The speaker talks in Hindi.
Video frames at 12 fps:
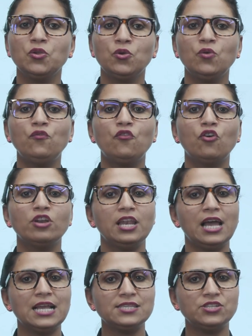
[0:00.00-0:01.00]
यू फॉर द
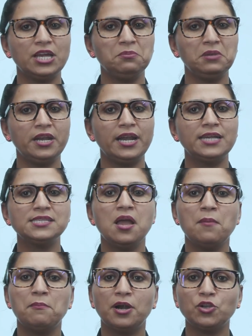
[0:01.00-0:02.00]
लास्ट टेन मिनट्स
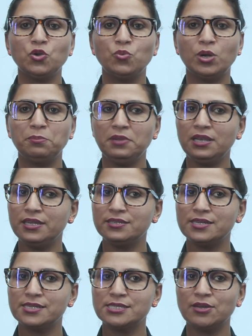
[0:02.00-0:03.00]
बट यू वर
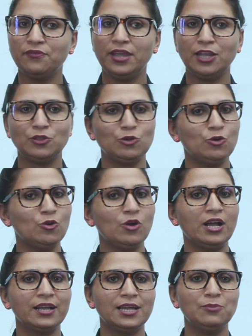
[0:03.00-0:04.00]
मिलियन ईयर्स अवे तो
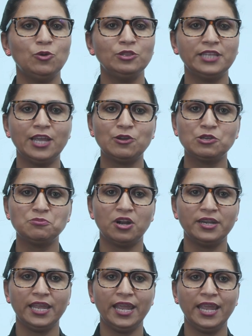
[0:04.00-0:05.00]
अंकल बोलते हैं गुड
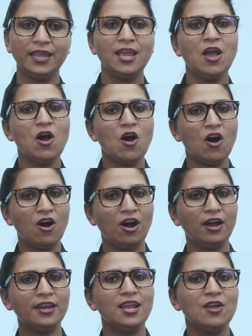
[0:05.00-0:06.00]
मॉर्निंग
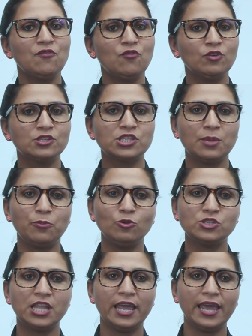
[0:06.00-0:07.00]
और वो उससे
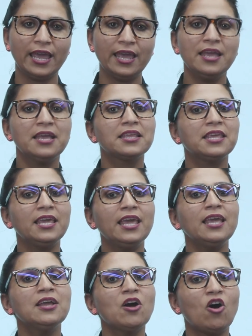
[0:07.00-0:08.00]
पूछते हैं
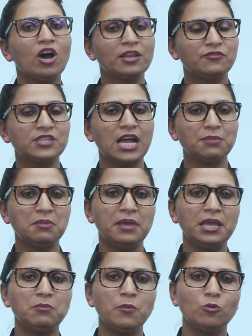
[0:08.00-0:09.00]
कि और साथ में
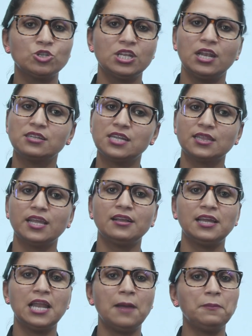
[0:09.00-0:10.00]
मैंग भी पूछने लग जाता है
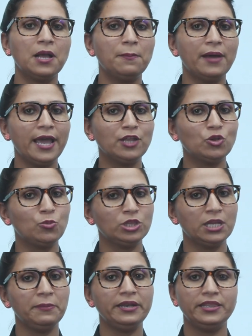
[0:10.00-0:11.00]
अंकल आप कब आए तो
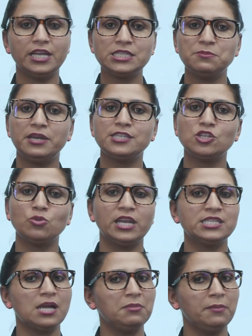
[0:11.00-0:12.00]
बोलता है मैं दस मिनट से
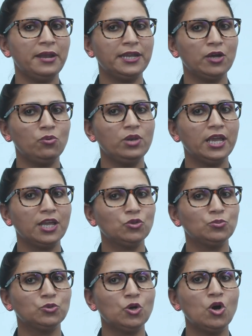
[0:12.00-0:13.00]
तुम्हारे सामने बैठा हूँ लेकिन
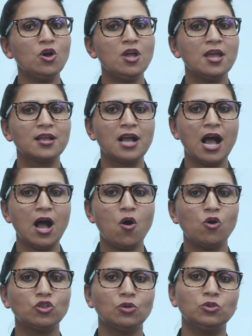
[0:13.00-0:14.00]
तुम तो कहाँ
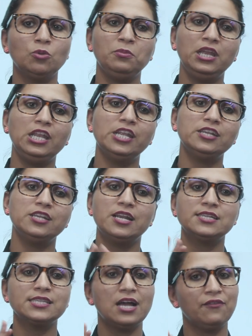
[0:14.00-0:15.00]
हो तुम तो मिलियन
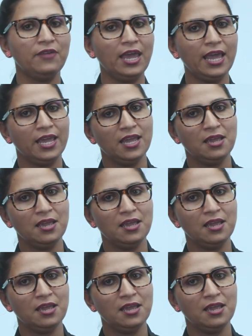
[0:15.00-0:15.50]
ईयर्स अवे